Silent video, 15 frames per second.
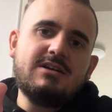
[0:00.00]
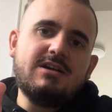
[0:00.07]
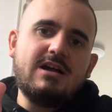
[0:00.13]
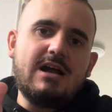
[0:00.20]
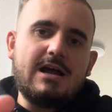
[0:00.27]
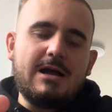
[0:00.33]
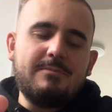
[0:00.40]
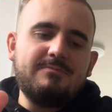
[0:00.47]

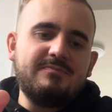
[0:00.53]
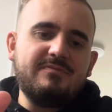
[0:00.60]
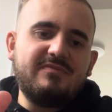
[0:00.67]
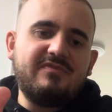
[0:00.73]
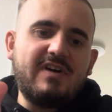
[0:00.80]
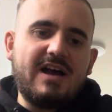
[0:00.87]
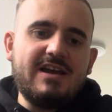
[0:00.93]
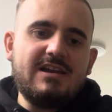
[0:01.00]
Ähm,
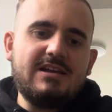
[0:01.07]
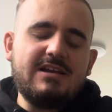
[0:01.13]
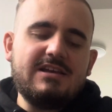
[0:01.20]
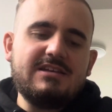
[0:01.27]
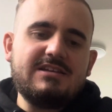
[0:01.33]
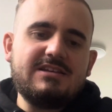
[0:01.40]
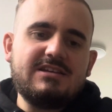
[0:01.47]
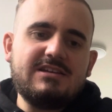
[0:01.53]
weil
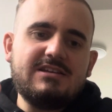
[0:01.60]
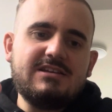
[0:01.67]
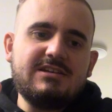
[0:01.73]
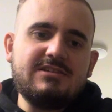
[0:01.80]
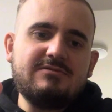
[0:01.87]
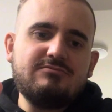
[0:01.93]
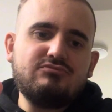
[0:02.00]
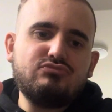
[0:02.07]
ich
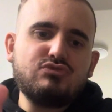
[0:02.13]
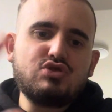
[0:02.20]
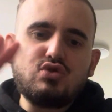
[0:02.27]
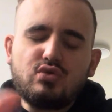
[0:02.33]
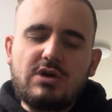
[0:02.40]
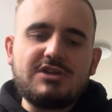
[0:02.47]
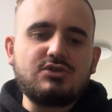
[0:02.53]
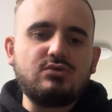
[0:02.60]
ihn so
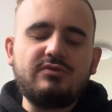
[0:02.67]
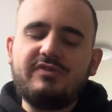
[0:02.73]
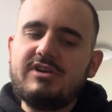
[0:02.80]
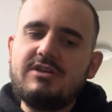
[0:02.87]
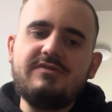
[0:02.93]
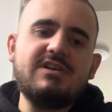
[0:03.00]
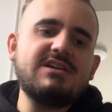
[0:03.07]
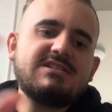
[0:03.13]
ganz gut
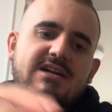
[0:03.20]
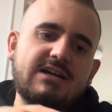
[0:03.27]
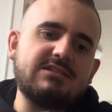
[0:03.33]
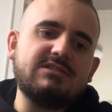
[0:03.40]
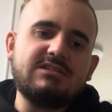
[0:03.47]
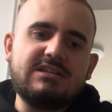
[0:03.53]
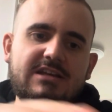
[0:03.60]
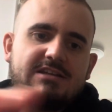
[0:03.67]
finde. Wie gesagt,
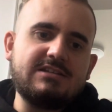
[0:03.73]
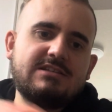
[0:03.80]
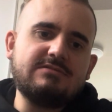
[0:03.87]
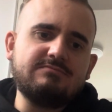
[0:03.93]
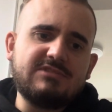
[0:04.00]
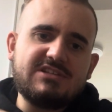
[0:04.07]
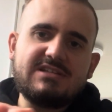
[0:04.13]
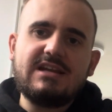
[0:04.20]

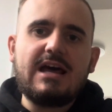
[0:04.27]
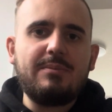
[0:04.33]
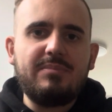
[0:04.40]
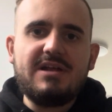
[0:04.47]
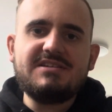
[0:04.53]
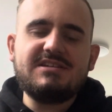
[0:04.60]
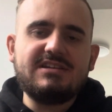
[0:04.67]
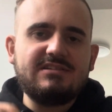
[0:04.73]
den, das
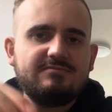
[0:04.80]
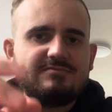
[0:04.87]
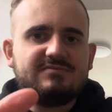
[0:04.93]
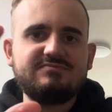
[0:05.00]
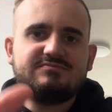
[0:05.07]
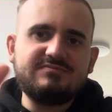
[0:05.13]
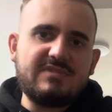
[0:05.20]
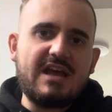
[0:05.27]

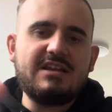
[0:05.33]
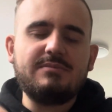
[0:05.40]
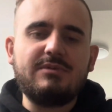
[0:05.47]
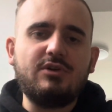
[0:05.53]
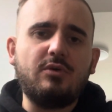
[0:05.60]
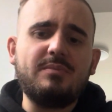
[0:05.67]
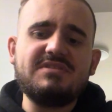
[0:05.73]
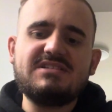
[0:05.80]
Salatblättchen hätte man
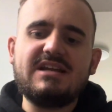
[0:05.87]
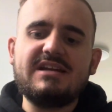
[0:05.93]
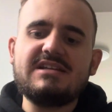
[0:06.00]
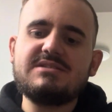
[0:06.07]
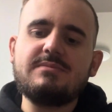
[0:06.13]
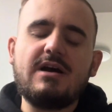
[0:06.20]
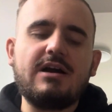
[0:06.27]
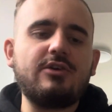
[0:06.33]
noch ein bisschen
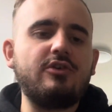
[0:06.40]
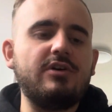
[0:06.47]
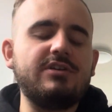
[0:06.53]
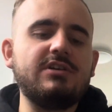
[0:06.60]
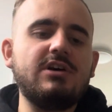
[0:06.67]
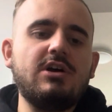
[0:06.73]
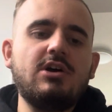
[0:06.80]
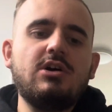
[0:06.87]
anders machen
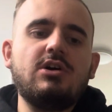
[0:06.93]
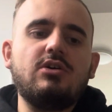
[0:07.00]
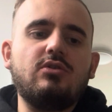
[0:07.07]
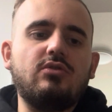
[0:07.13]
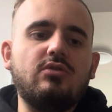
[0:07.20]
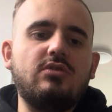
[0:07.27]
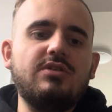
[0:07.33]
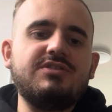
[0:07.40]
können.
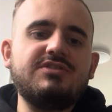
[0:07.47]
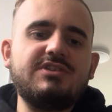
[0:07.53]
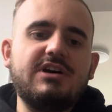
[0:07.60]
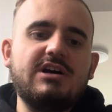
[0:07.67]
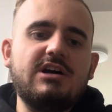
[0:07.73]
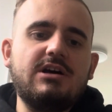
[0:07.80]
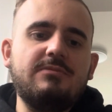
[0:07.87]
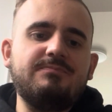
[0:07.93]
Und
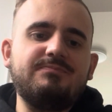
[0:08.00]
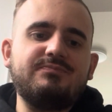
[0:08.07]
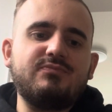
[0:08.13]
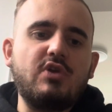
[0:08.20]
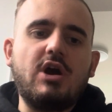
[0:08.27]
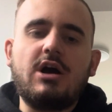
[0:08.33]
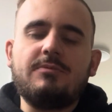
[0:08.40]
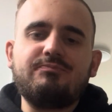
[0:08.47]
ähm,
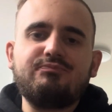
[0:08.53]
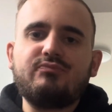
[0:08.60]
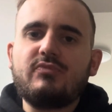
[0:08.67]
ja,